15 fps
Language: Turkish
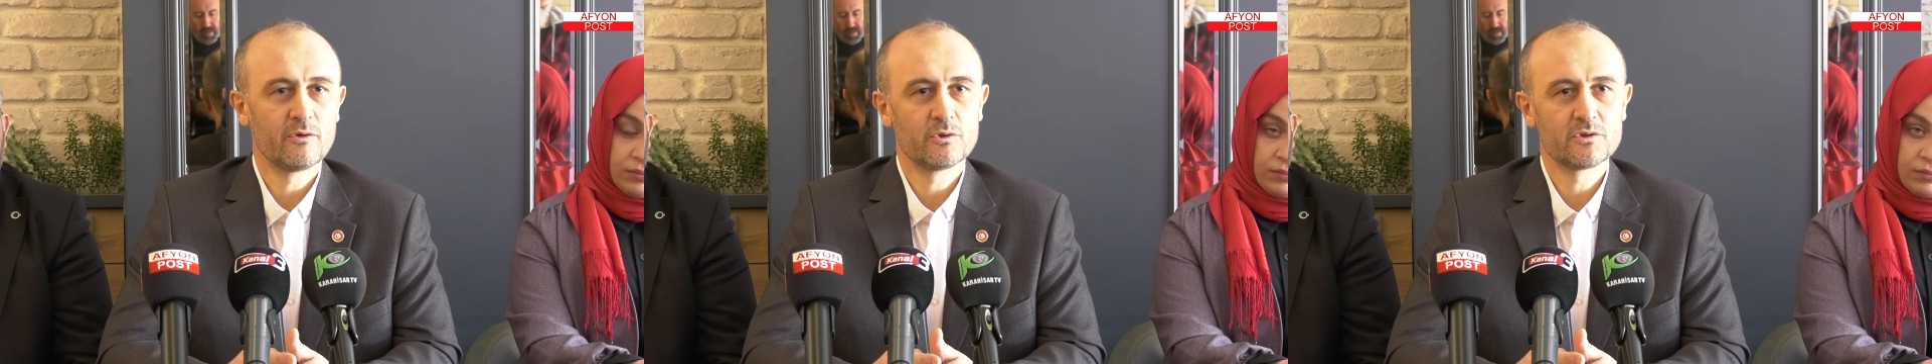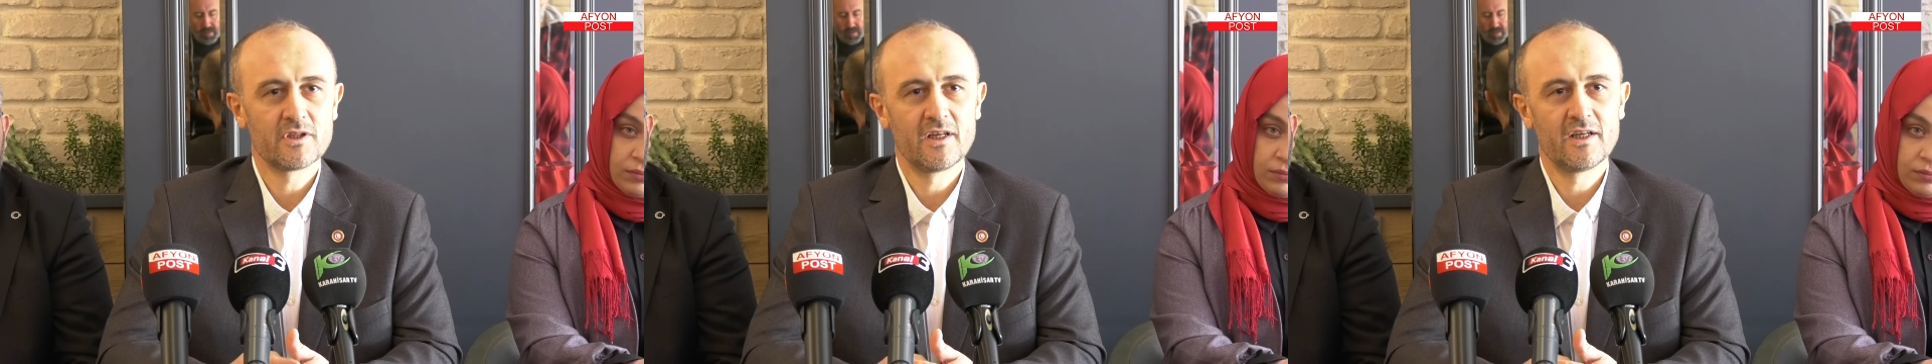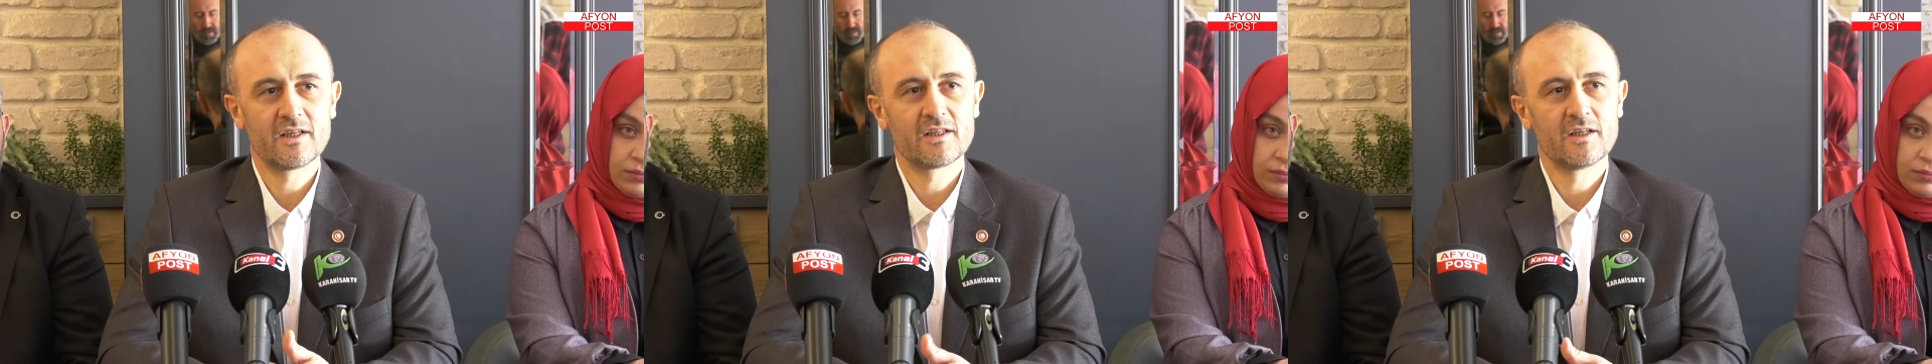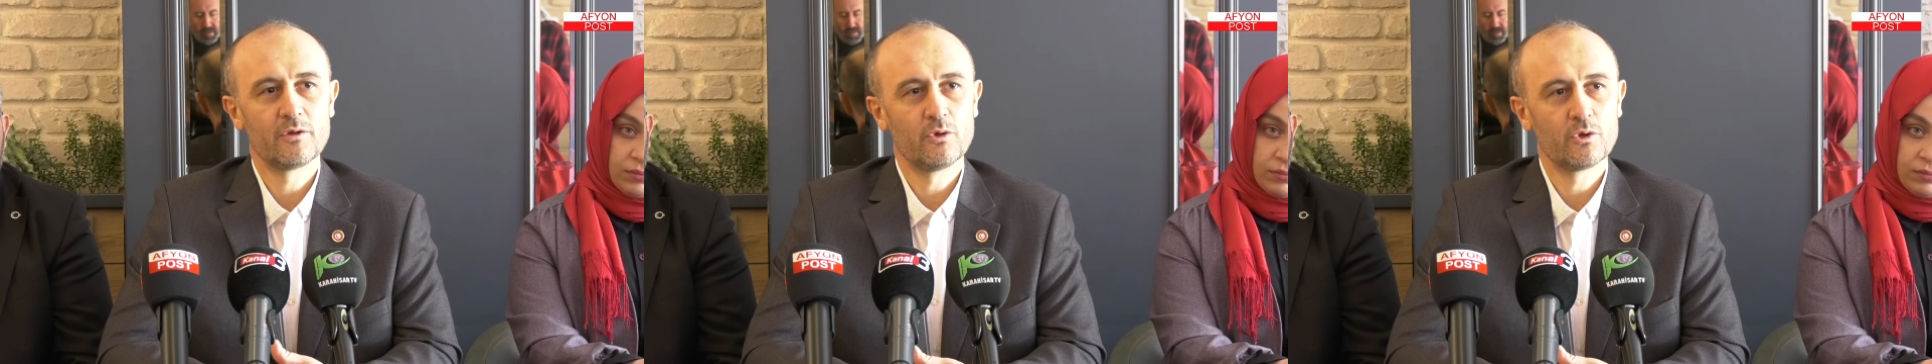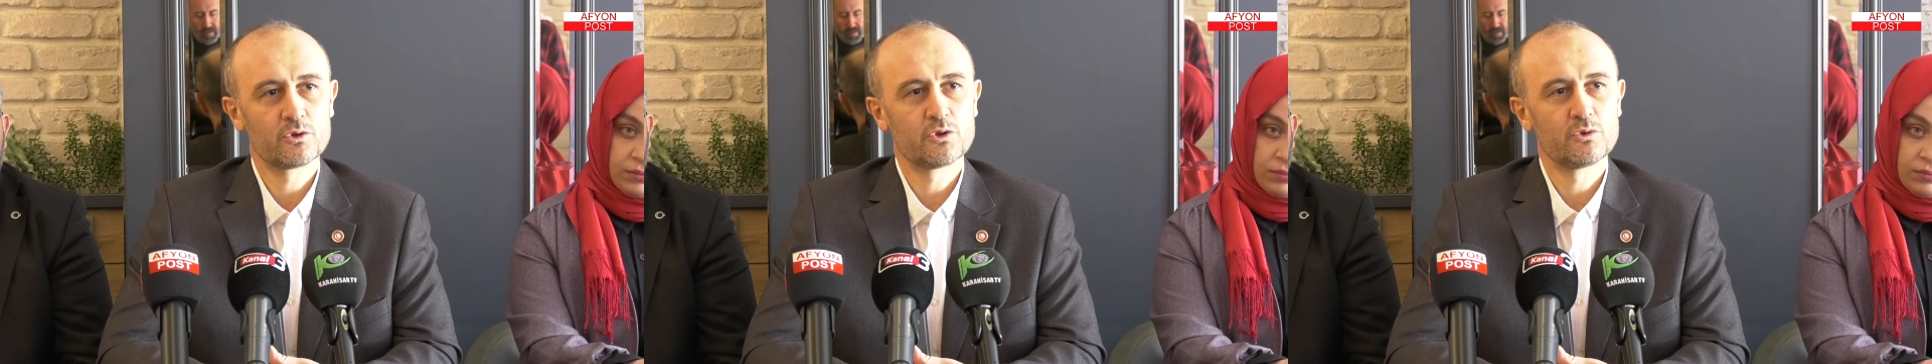özellikle
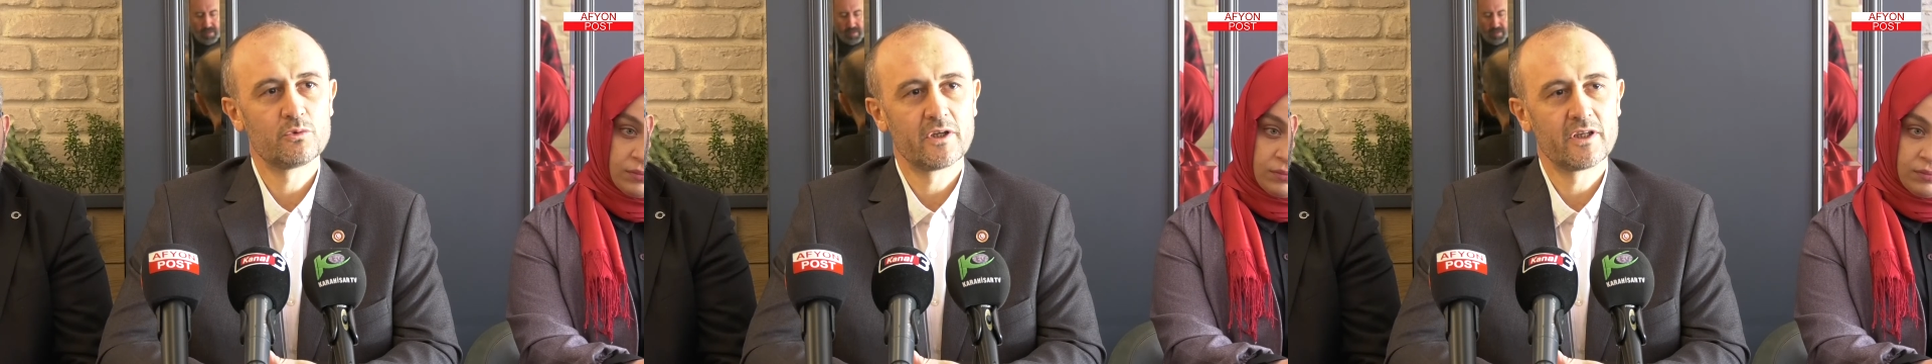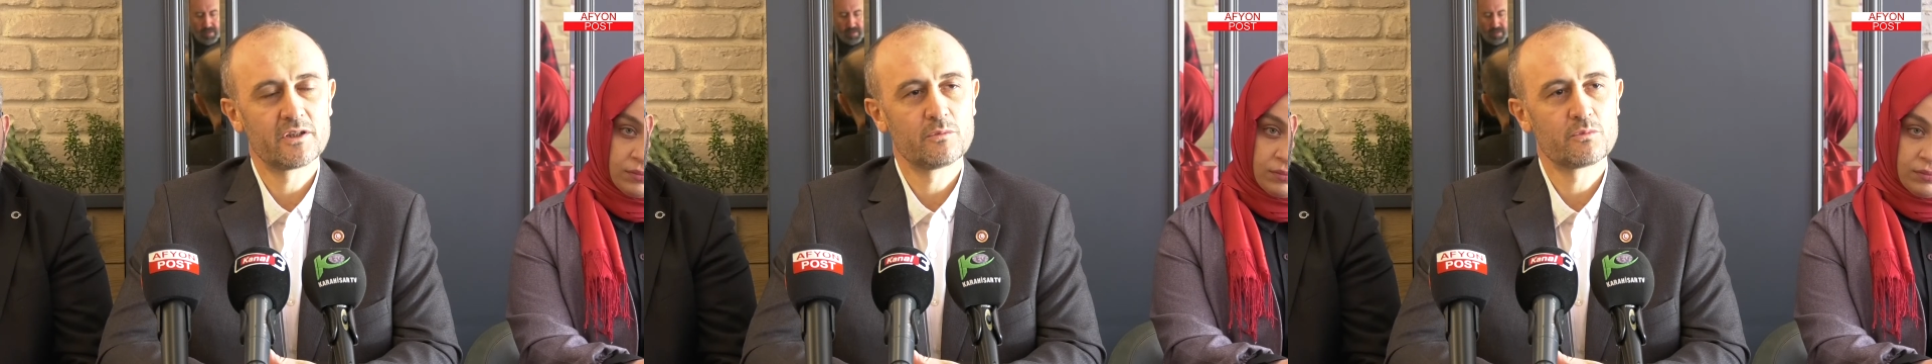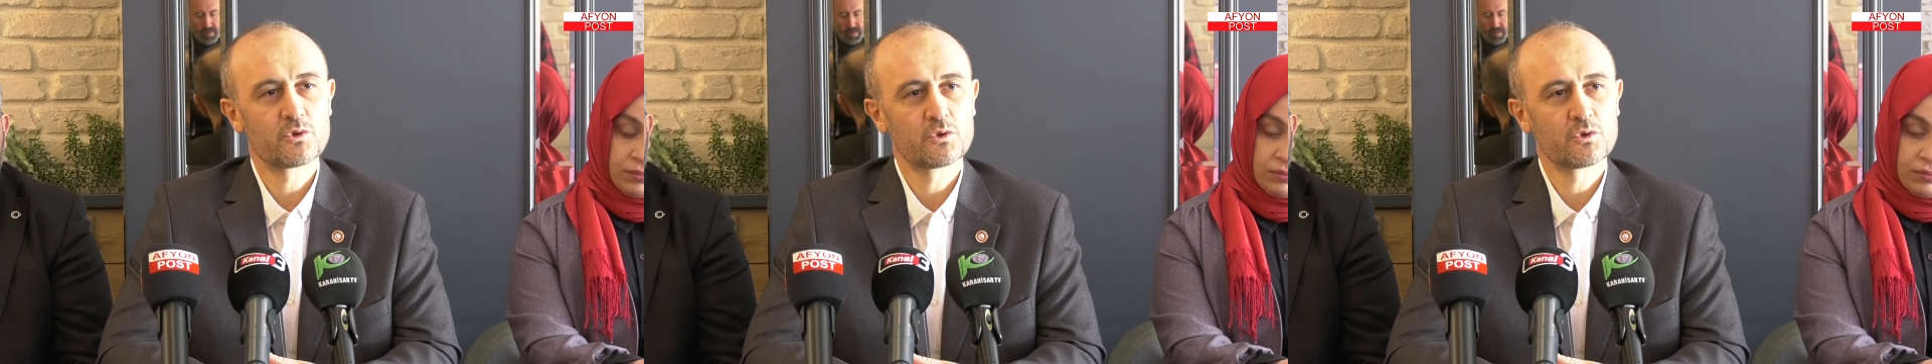öksüz ve yetim